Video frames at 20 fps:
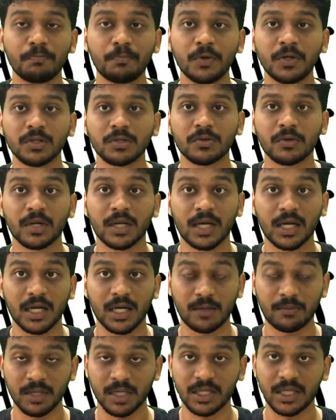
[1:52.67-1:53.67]
உப்புன்னு
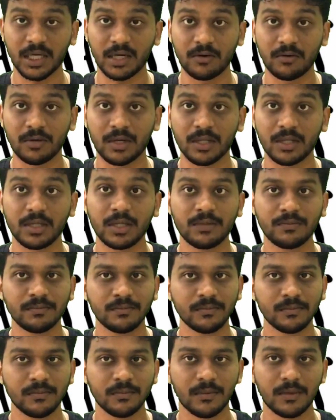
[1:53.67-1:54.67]
சொன்னால் நமக்கு ஞாபகம் வருது
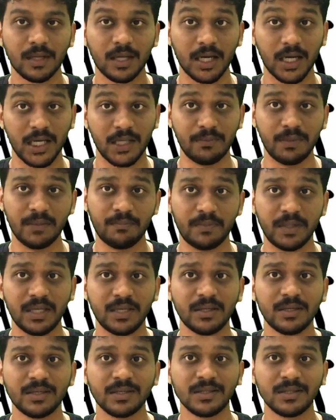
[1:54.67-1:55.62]
ஹை பிபி